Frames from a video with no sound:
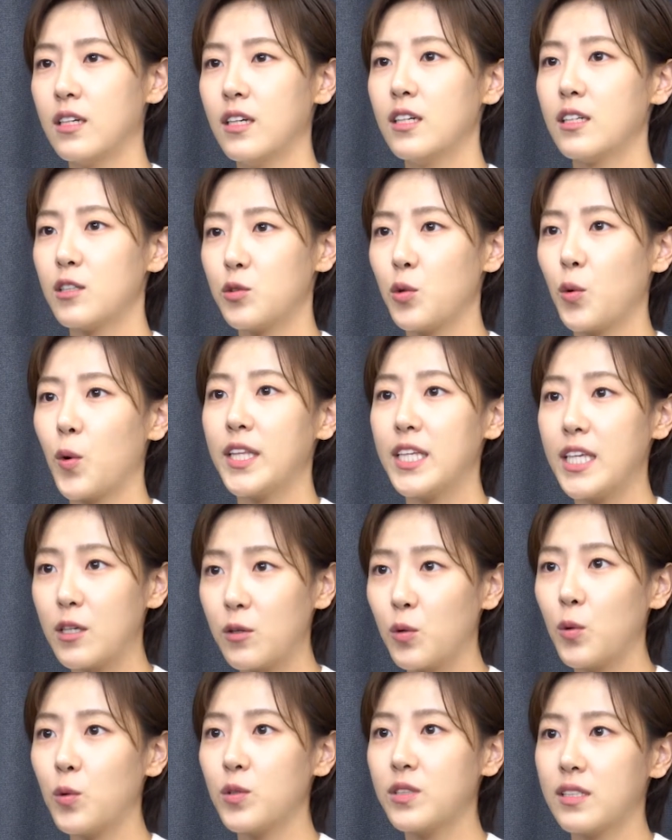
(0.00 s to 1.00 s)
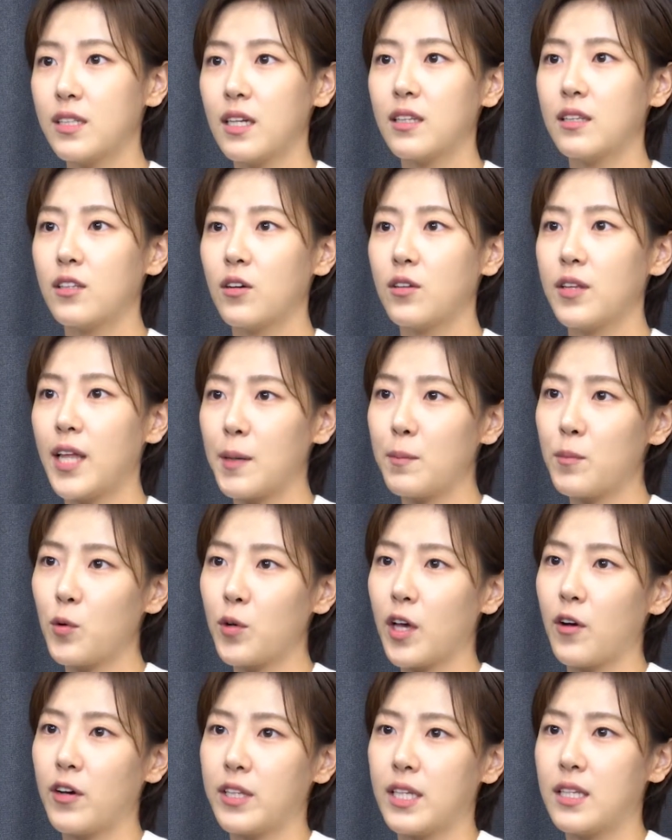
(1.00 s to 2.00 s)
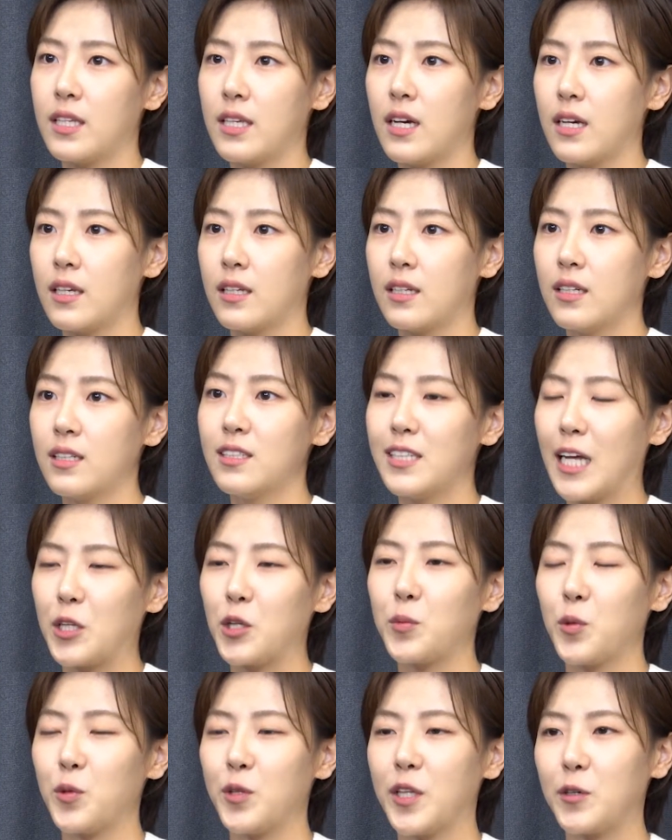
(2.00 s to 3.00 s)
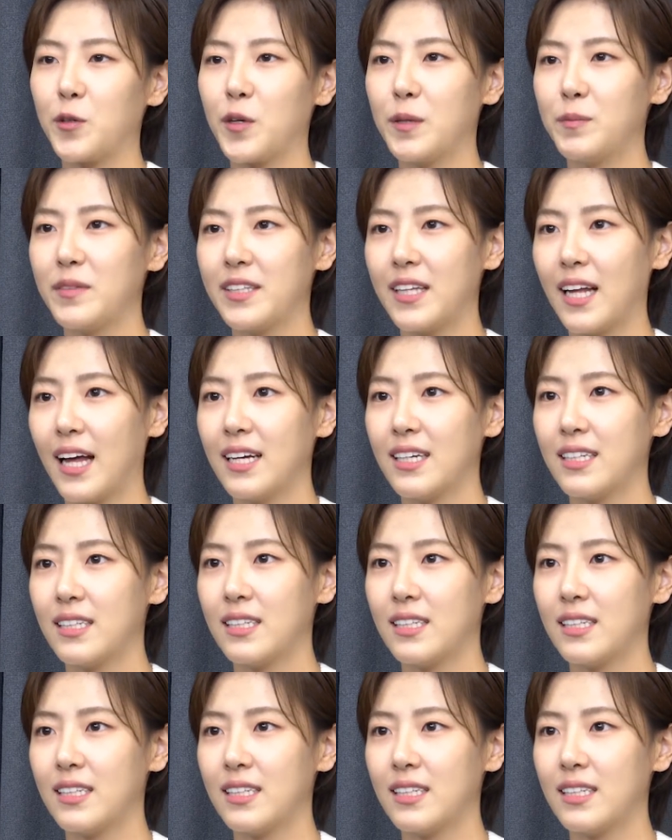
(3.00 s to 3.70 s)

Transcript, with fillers: 그동안 잊고 지냈던 행복에 관한 이야기를 나눠본다고 합니다.